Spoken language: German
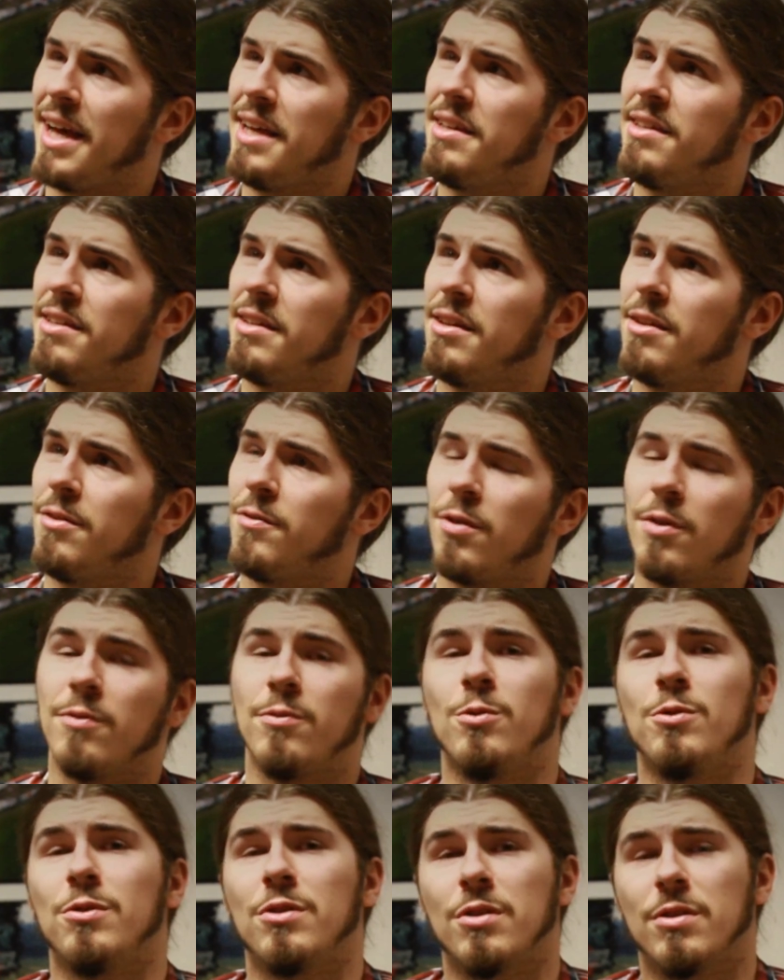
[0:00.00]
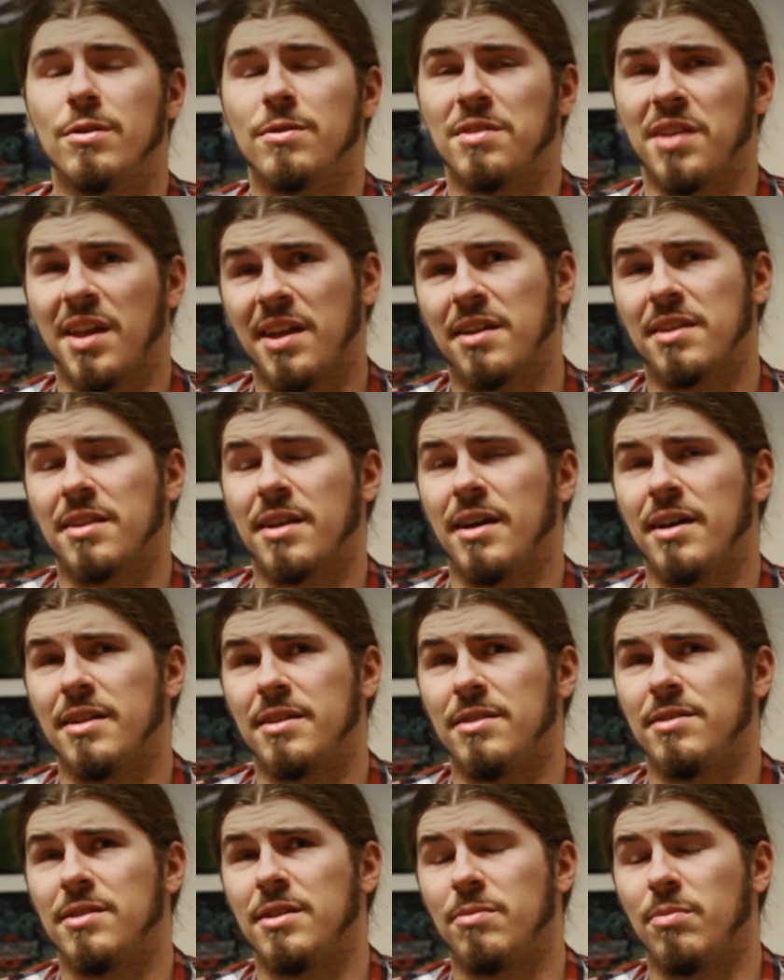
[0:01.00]
reiche, verwöhnte Säcke
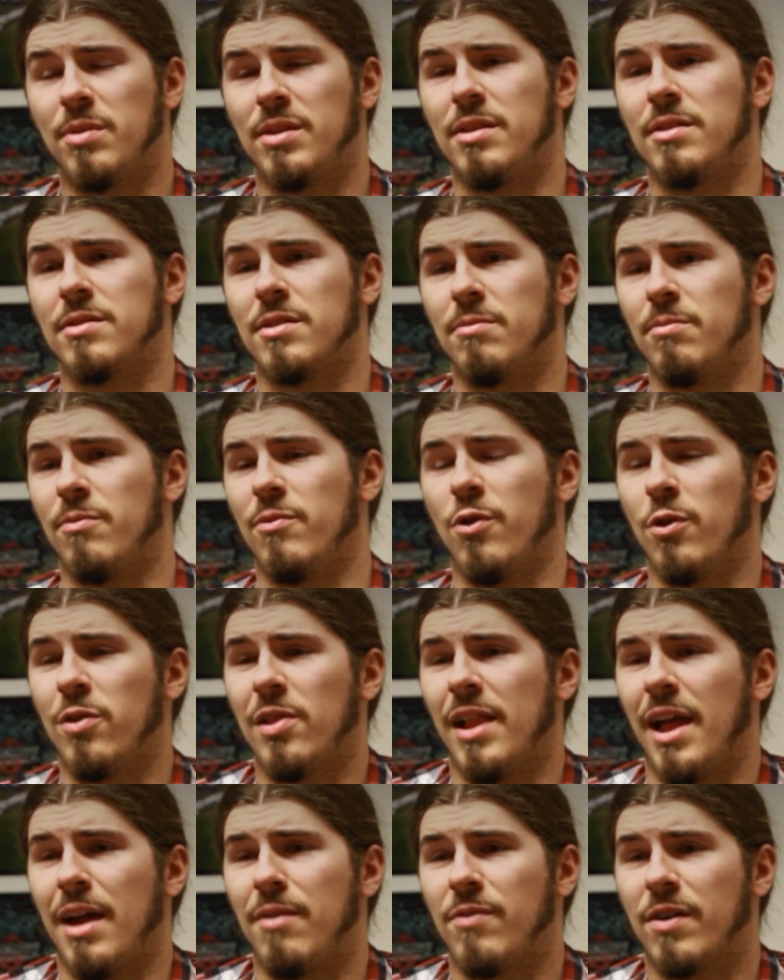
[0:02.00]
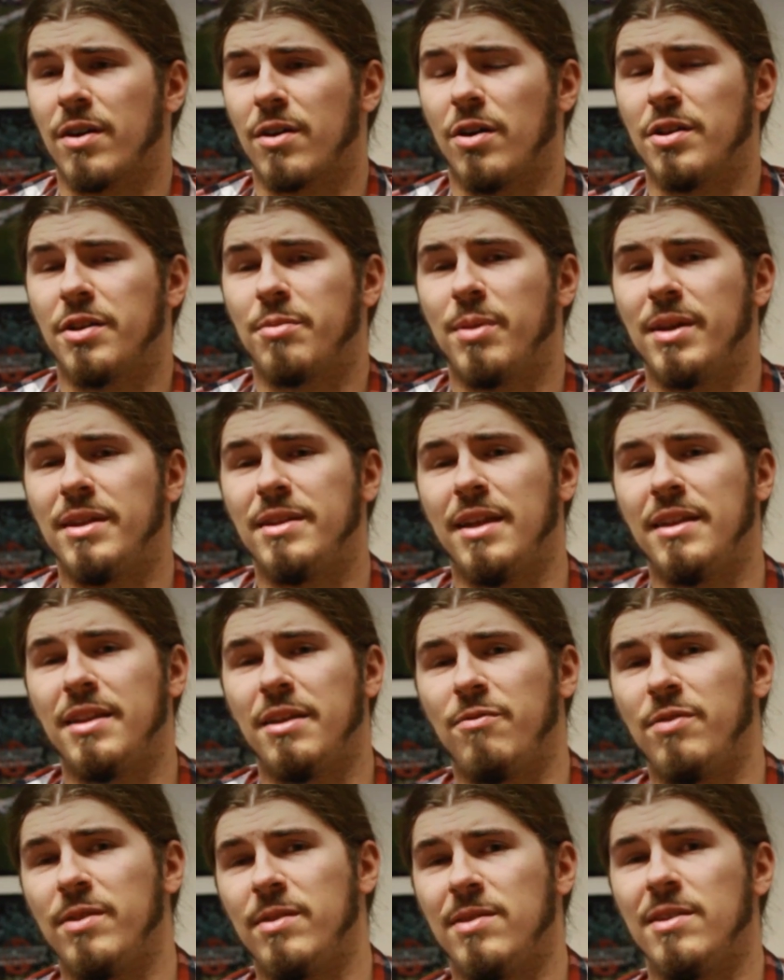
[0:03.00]
da, die sich mit diesem Viertel einfach gar nicht mehr
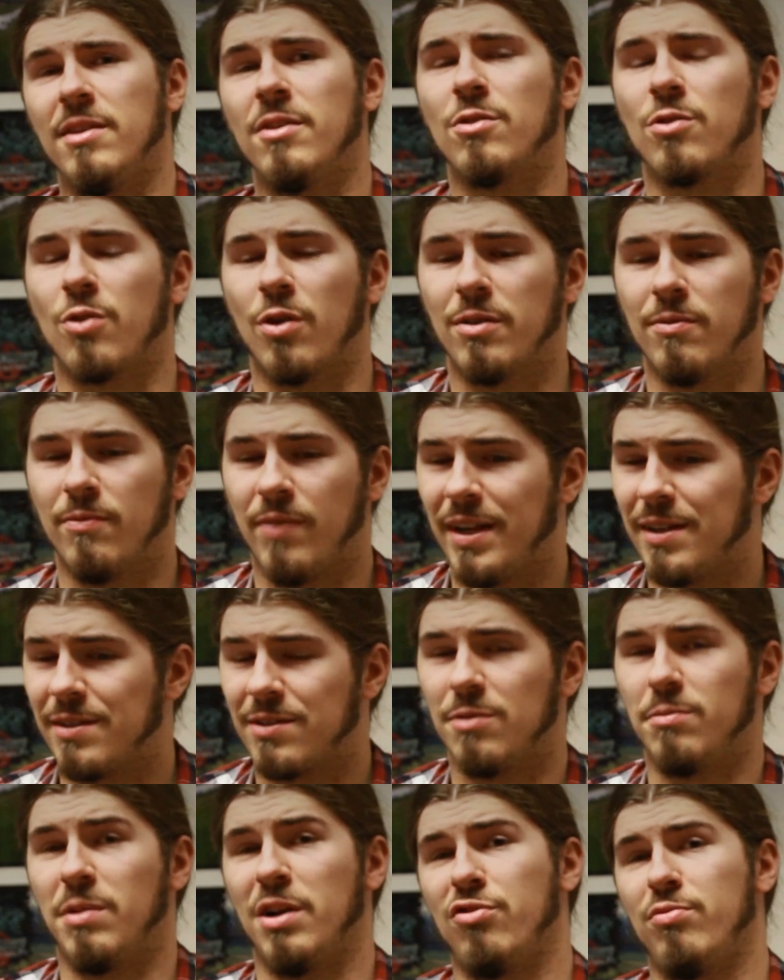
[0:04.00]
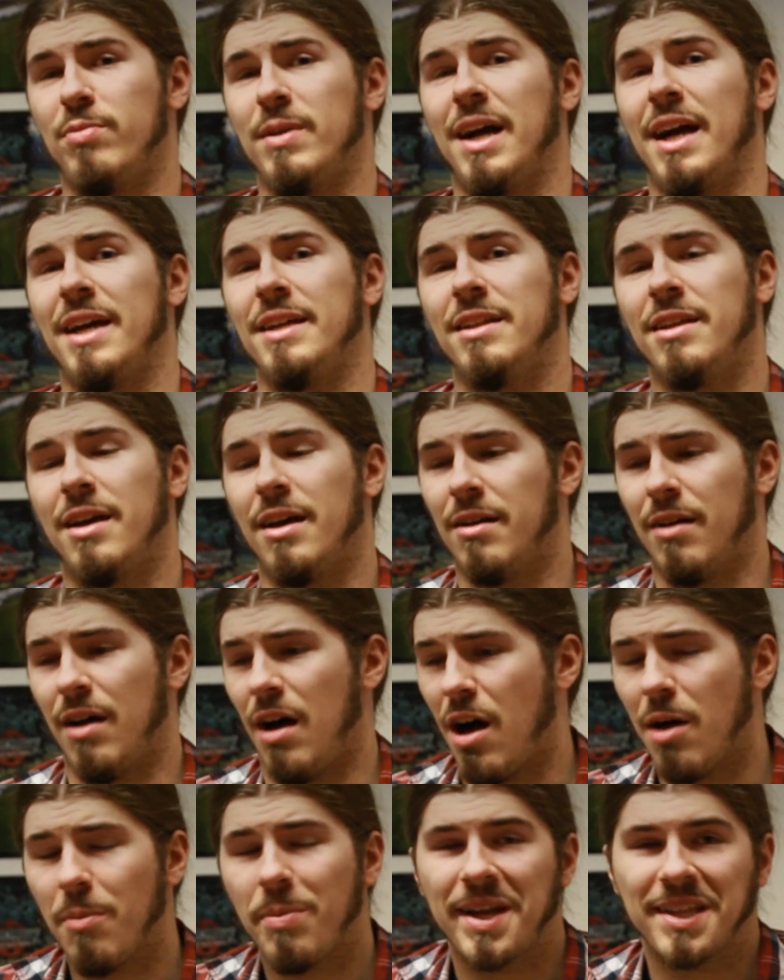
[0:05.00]
identifizieren können, weil es zum Beispiel eine
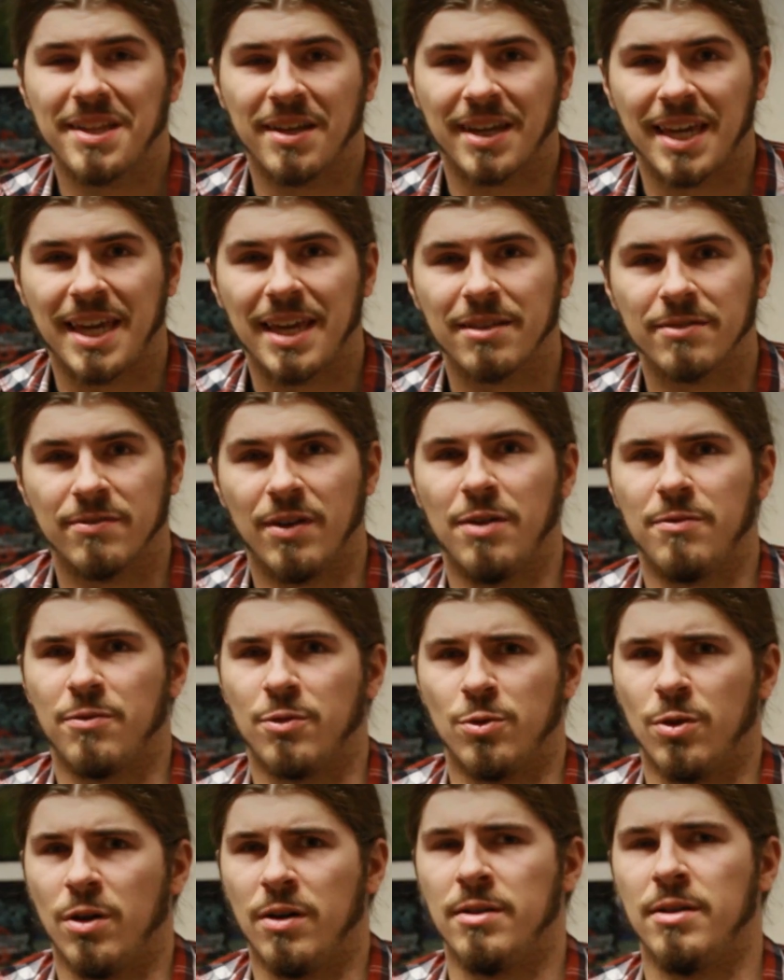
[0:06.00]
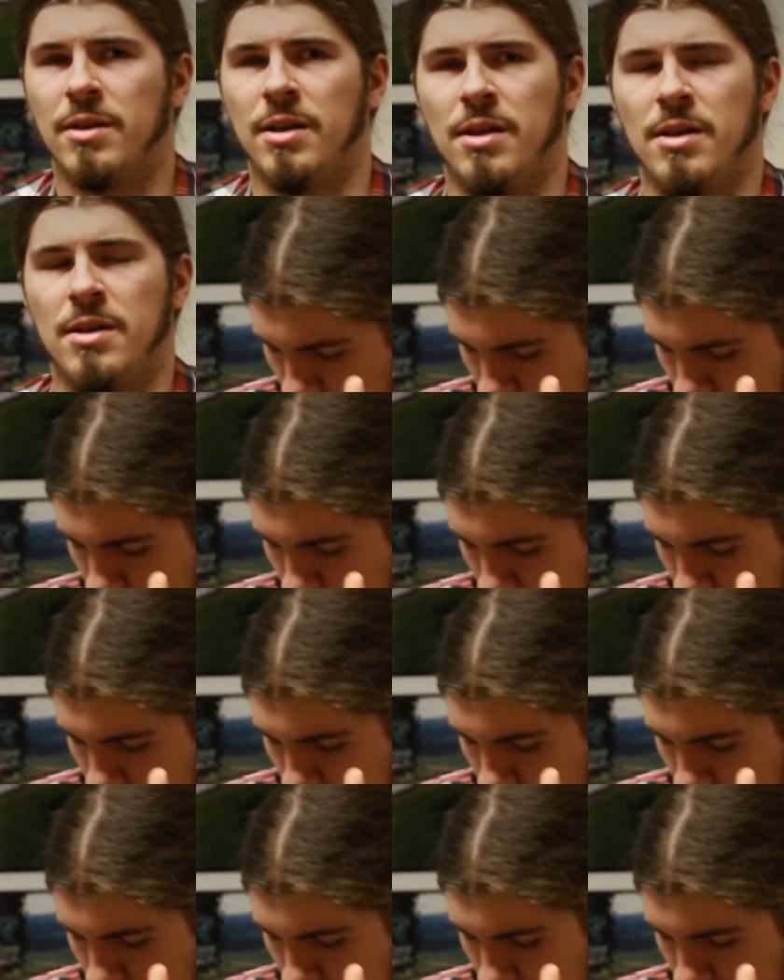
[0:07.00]
Arbeitergegend war früher.